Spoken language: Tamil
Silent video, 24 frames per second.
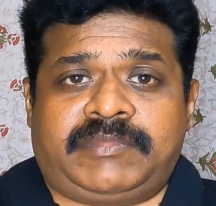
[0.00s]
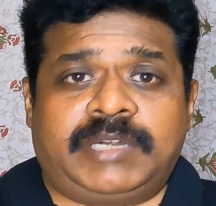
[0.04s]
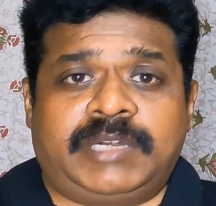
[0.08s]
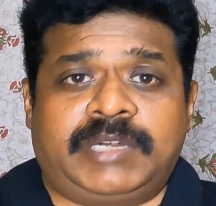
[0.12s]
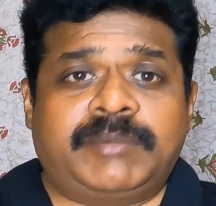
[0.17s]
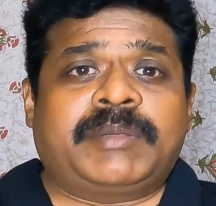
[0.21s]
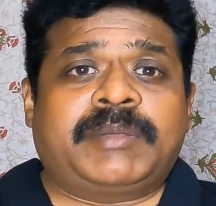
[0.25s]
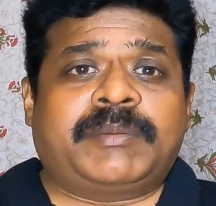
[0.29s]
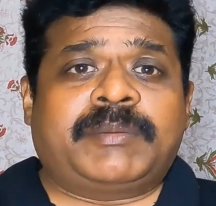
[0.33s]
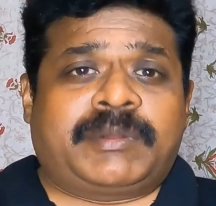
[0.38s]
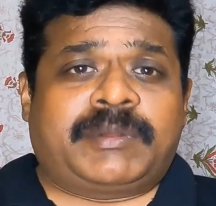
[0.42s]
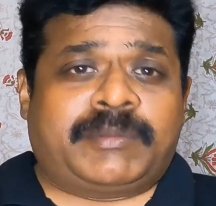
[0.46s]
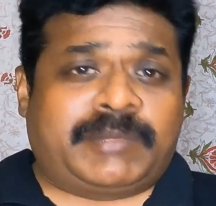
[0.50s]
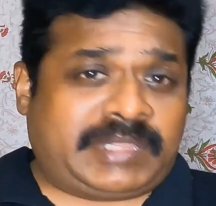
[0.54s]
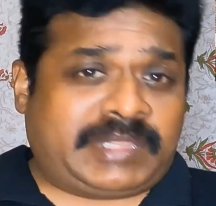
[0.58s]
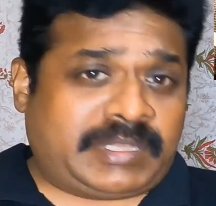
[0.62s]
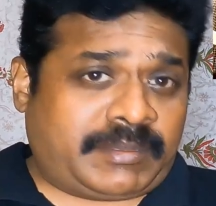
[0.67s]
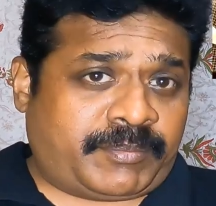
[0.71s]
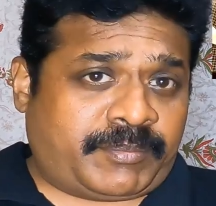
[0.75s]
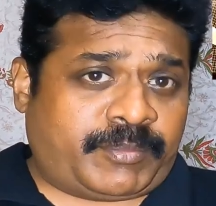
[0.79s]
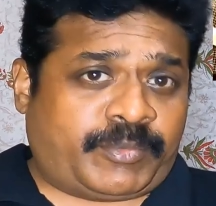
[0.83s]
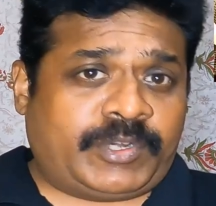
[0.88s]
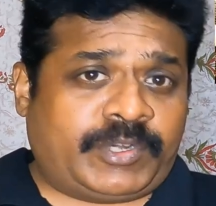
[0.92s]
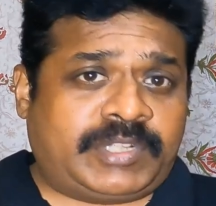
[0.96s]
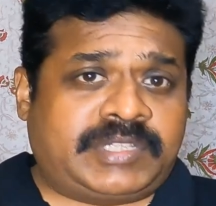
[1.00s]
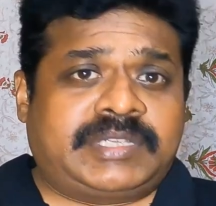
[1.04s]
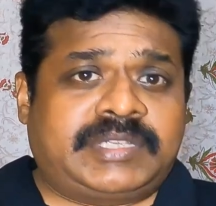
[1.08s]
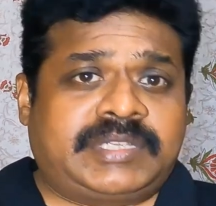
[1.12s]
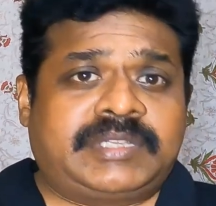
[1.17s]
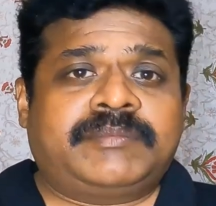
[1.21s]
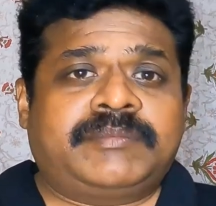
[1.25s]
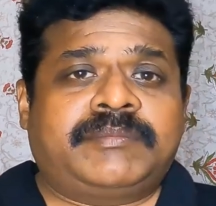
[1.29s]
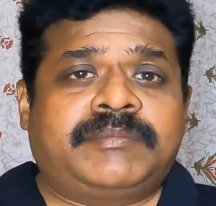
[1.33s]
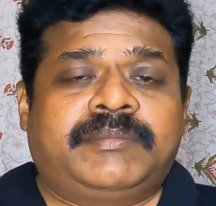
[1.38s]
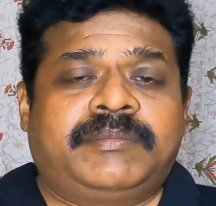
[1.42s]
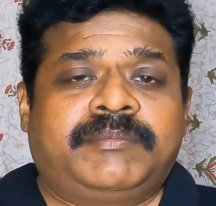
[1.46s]
திருமண மண்டபத்தை
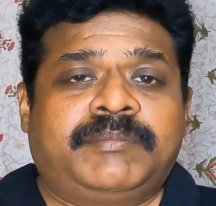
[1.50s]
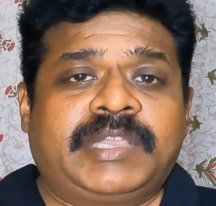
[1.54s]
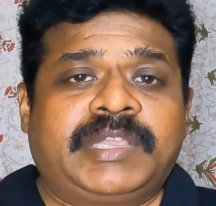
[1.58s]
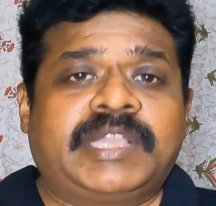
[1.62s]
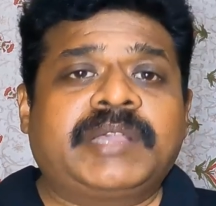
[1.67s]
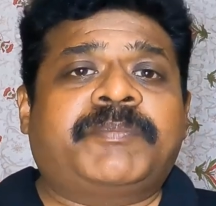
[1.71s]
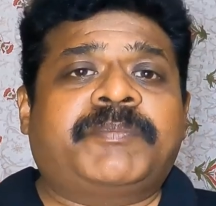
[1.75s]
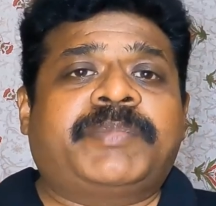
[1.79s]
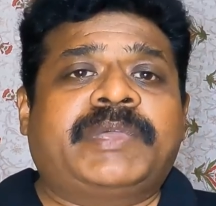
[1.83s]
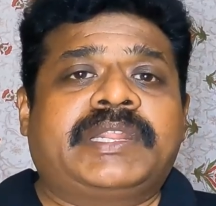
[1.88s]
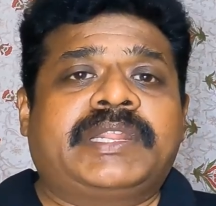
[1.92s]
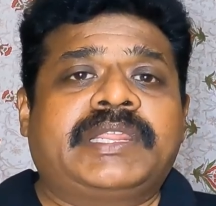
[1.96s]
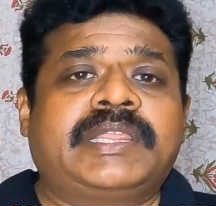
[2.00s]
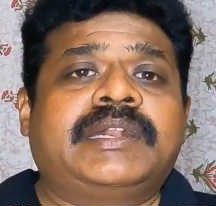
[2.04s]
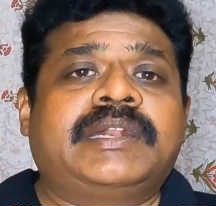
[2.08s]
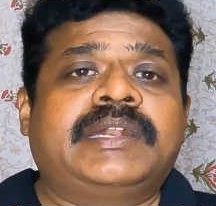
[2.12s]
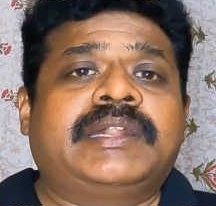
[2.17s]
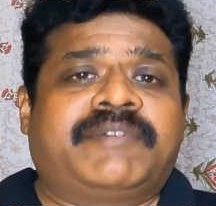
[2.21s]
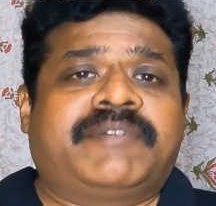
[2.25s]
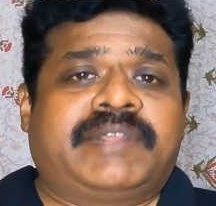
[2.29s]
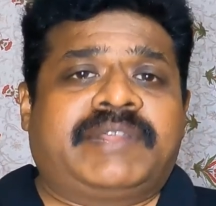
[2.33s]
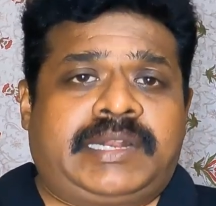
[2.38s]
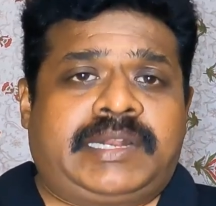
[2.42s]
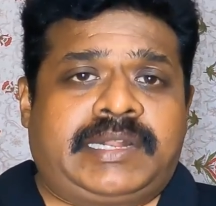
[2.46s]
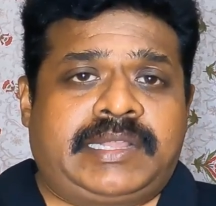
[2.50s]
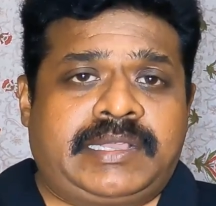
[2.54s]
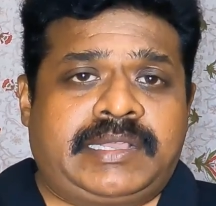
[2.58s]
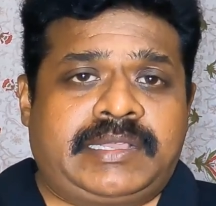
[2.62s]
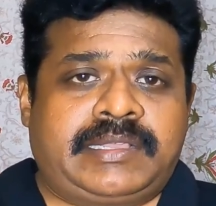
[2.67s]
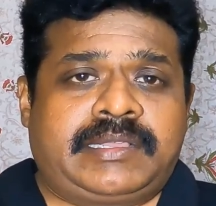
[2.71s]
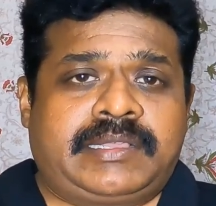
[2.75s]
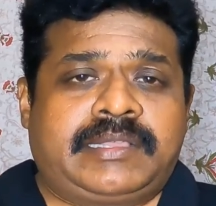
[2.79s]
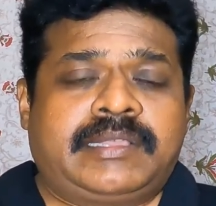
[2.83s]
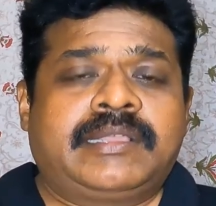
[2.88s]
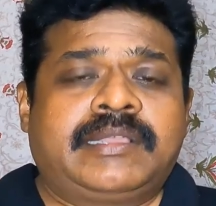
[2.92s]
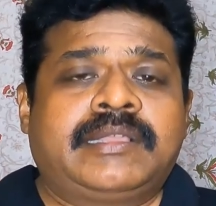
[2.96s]
பிடிச்சி மிகப்பெரிய லெவலில்